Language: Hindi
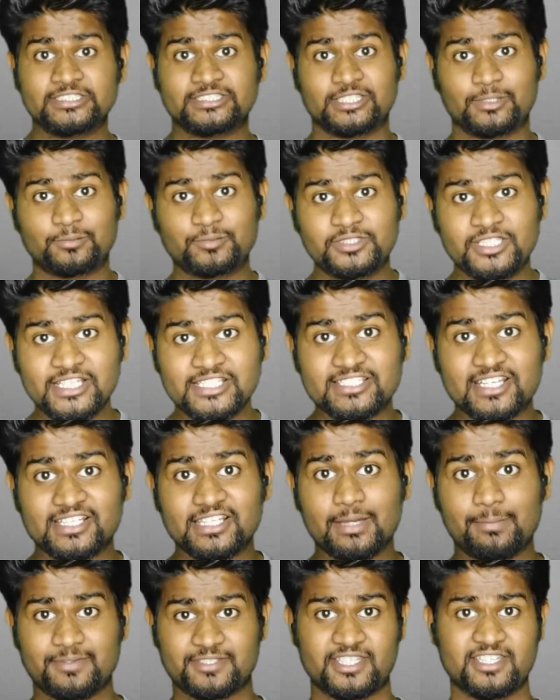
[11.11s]
सबसे
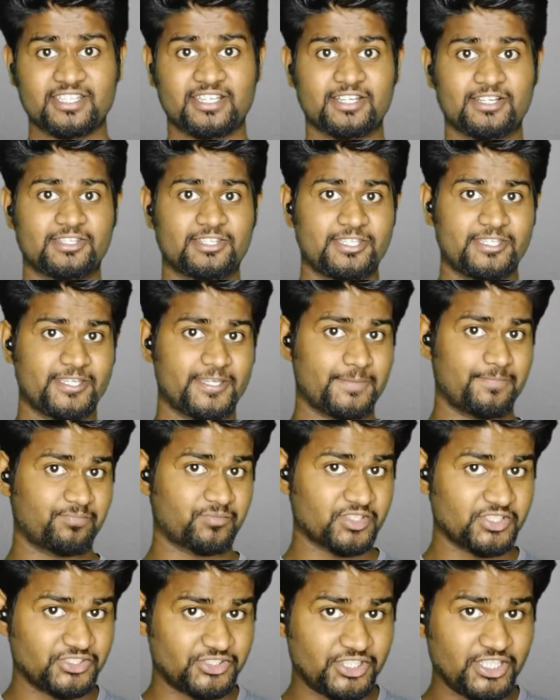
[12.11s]
ज्यादा पसंद करती है
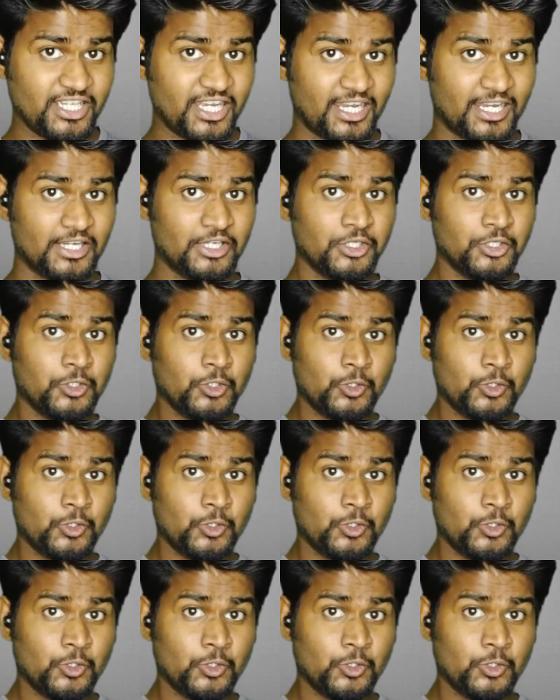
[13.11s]
जी हाँ